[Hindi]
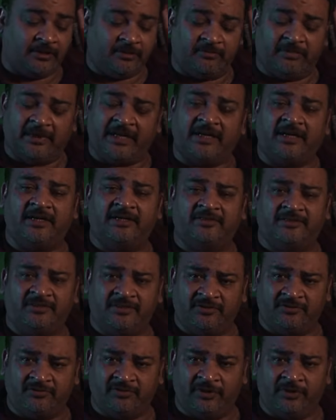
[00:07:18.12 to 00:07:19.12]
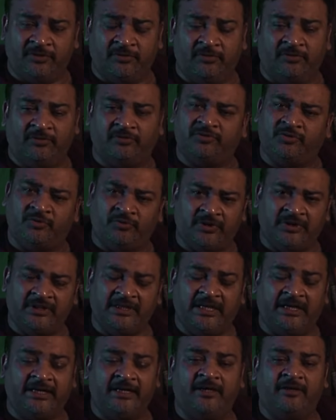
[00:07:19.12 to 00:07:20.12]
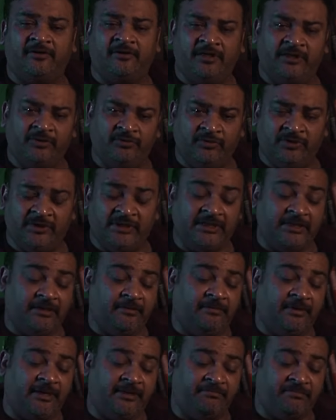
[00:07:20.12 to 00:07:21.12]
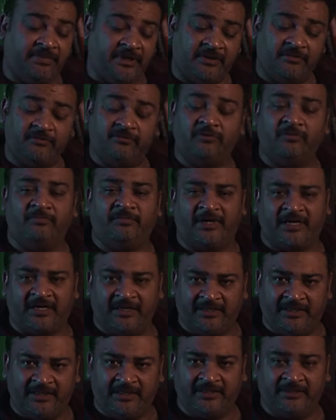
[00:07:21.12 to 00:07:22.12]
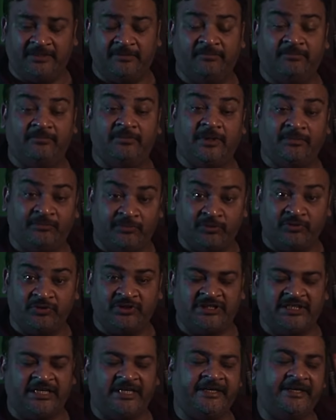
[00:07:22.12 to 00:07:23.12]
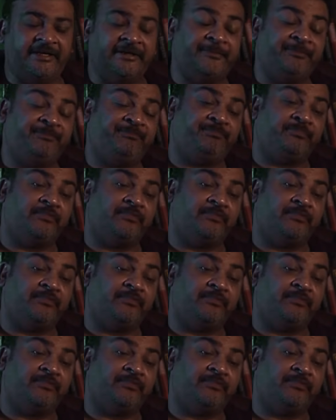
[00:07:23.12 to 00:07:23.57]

तो बहरहाल इस चीज़ को इग्नोर छोड़ दिया गया और एक दो दिन के बाद फिर उनको पकड़ के जब अप्रोच किया गया